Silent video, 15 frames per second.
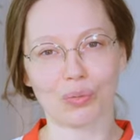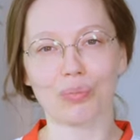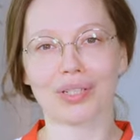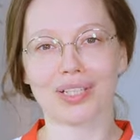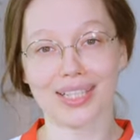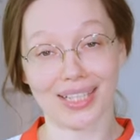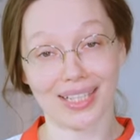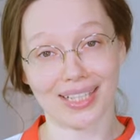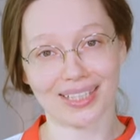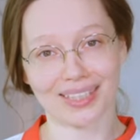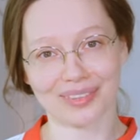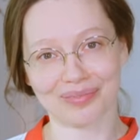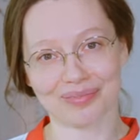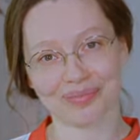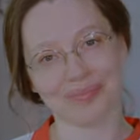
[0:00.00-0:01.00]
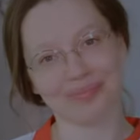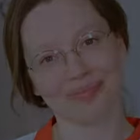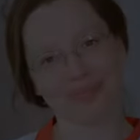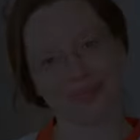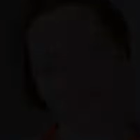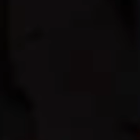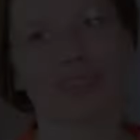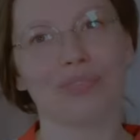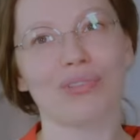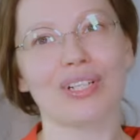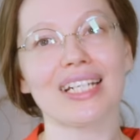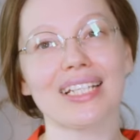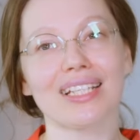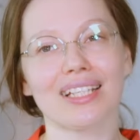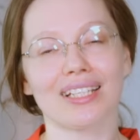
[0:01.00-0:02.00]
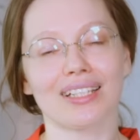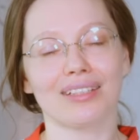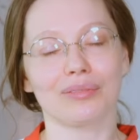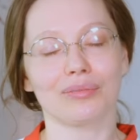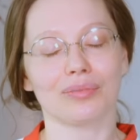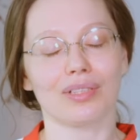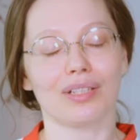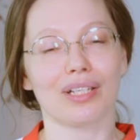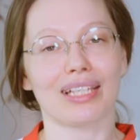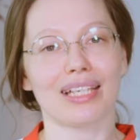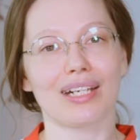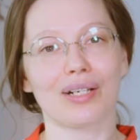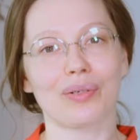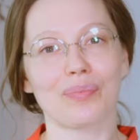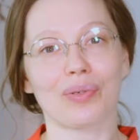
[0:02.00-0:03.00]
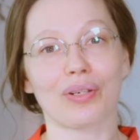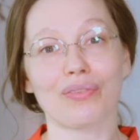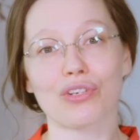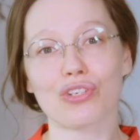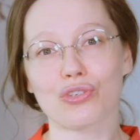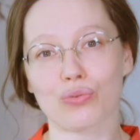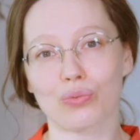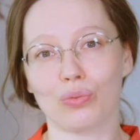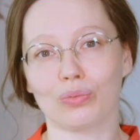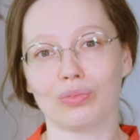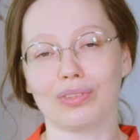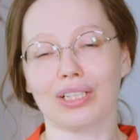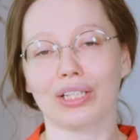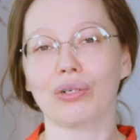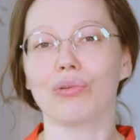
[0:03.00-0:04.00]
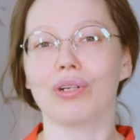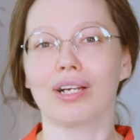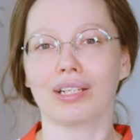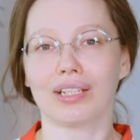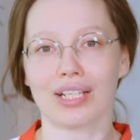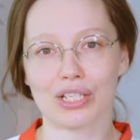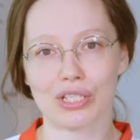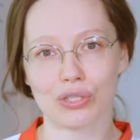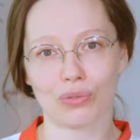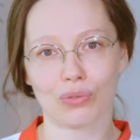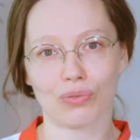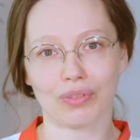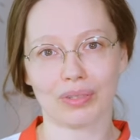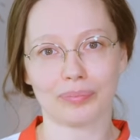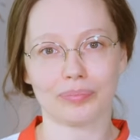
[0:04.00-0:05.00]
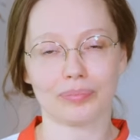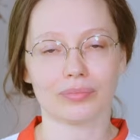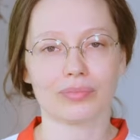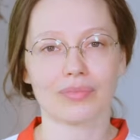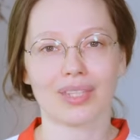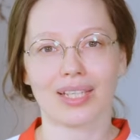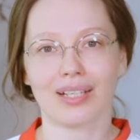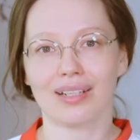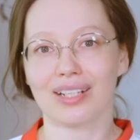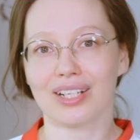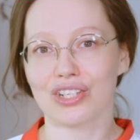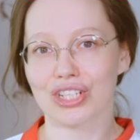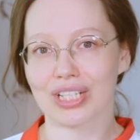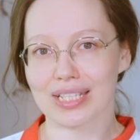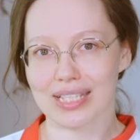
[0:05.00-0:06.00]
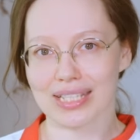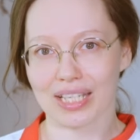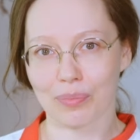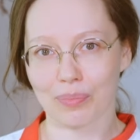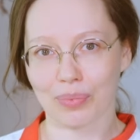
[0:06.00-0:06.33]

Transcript: уплотнений клинике я провожу на регулярной основе а, женские